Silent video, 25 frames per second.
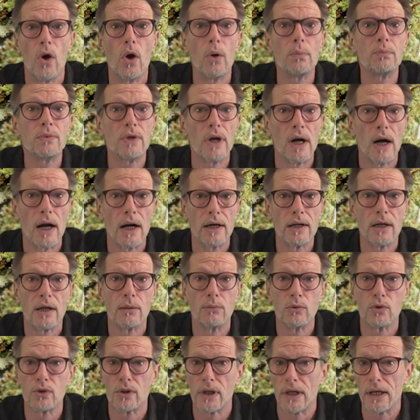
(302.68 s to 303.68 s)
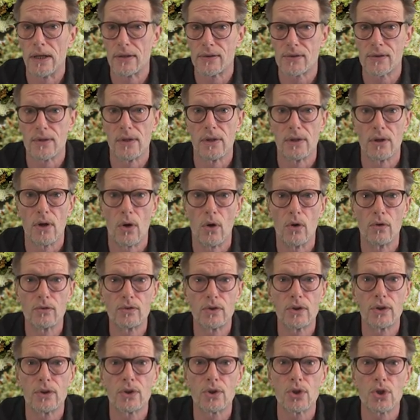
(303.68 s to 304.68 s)
ob die Einnahme unter ärztlicher
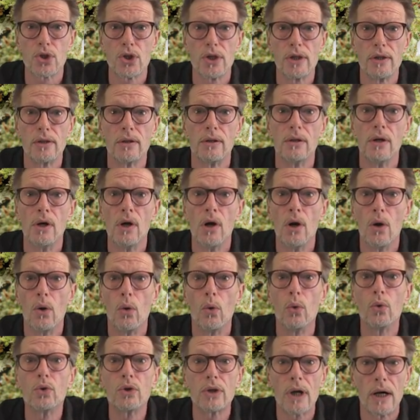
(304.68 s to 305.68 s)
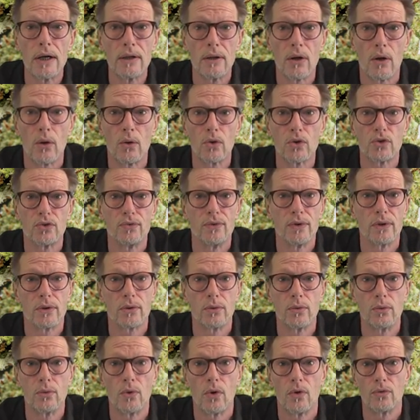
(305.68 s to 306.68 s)
Aufsicht geschehe und keine
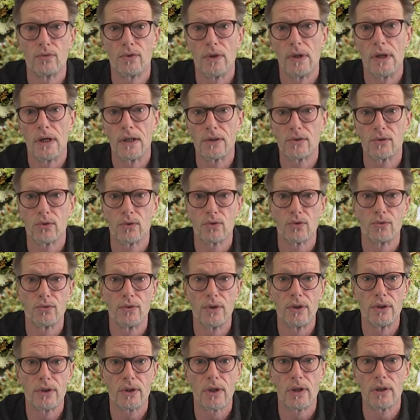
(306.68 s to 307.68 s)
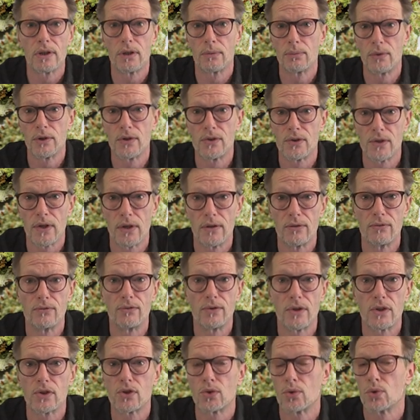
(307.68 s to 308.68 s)
Auswirkungen auf die Leistungsfähigkeit der Patienten
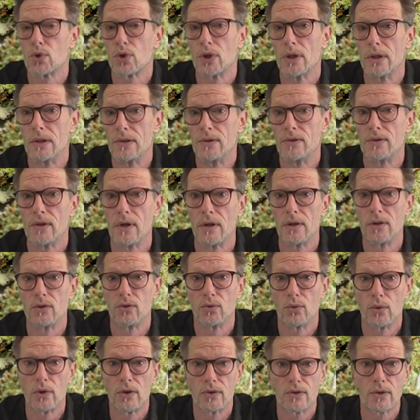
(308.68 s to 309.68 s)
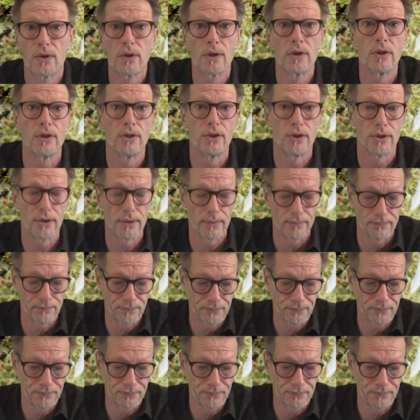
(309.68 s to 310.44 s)
festzustellen sei, so das Gericht.